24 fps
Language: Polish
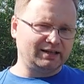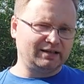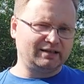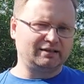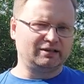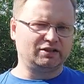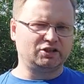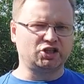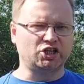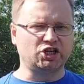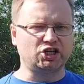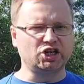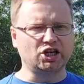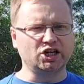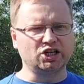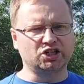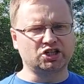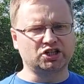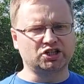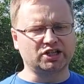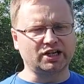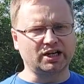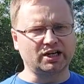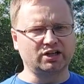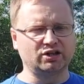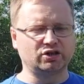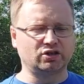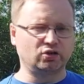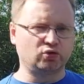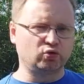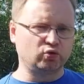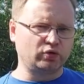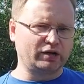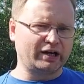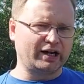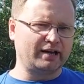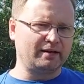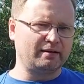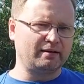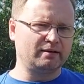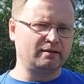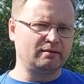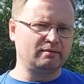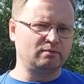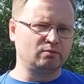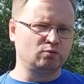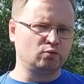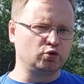10 cech, które
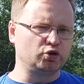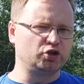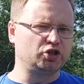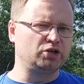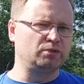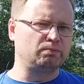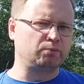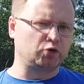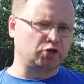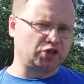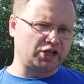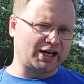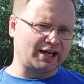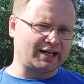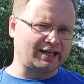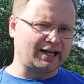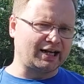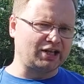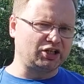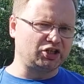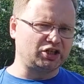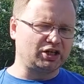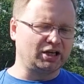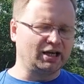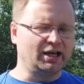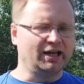musi posiadać